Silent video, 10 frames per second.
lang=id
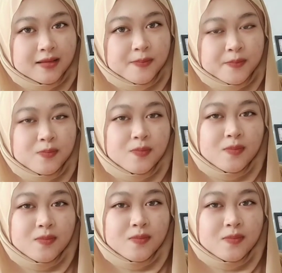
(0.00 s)
dan
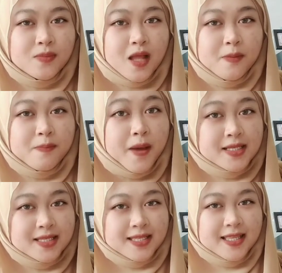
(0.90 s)
pasti pasti
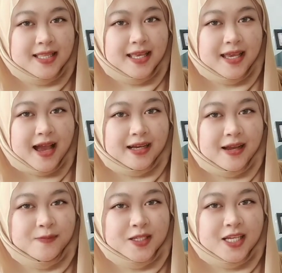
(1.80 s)
akan menjadi yang
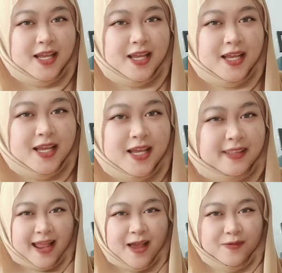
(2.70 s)
terhebat
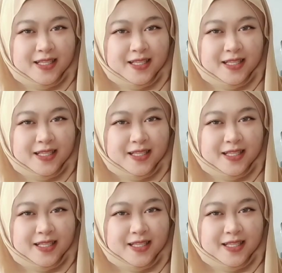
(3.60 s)
selalu